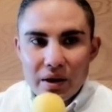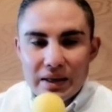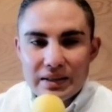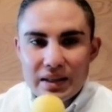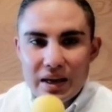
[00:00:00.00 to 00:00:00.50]

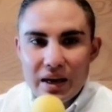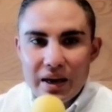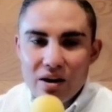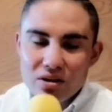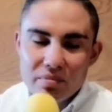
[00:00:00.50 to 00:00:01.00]

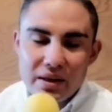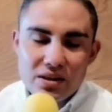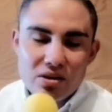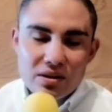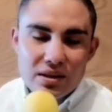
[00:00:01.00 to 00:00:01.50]
Este, en los
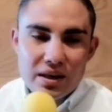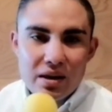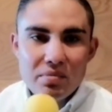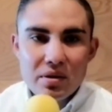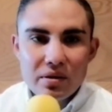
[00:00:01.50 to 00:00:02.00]
gimnasios decían
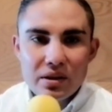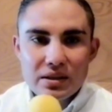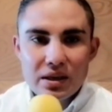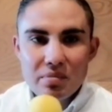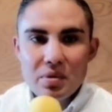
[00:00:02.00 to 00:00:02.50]
que mi,
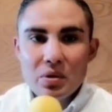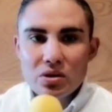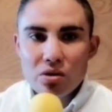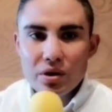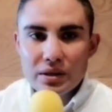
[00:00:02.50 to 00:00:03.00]
dicen que mi
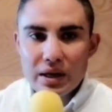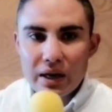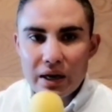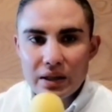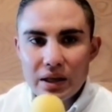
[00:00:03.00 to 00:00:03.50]
boxeo es
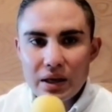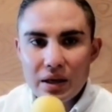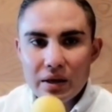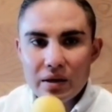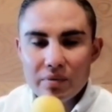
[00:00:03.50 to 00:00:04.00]
elegante
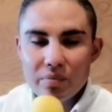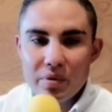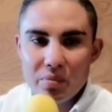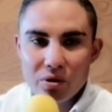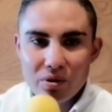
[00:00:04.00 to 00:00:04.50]
y
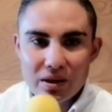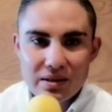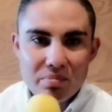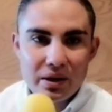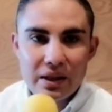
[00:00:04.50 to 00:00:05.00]
mi modo de
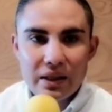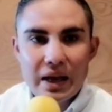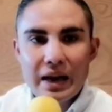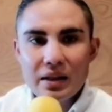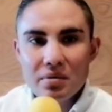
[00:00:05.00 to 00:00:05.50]
siempre de
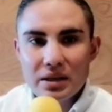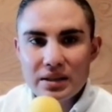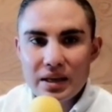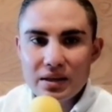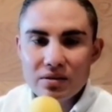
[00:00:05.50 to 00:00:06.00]
andar, de
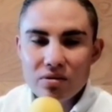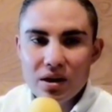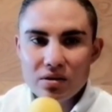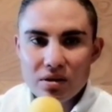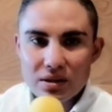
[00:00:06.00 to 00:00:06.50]
vestir,
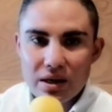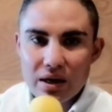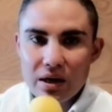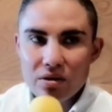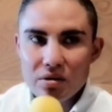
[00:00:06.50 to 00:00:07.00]
nunca ando
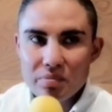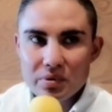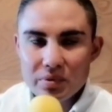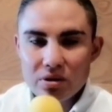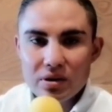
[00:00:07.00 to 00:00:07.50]
desarreglado y
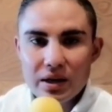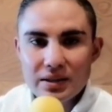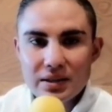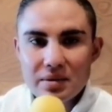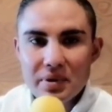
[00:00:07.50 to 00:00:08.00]
pues bueno,
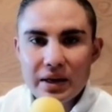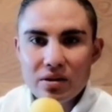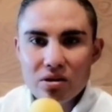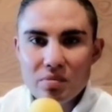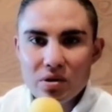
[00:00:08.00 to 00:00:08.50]
así se me
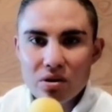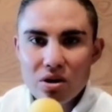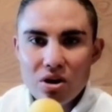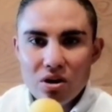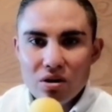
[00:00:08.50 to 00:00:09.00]
quedó como,
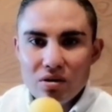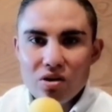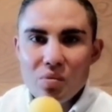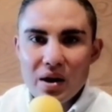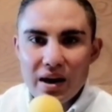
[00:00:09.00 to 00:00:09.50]

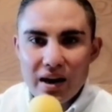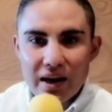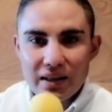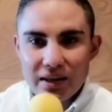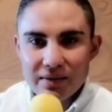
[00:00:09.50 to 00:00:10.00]
como el
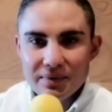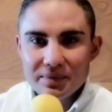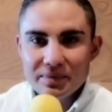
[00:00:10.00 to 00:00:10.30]
elegante.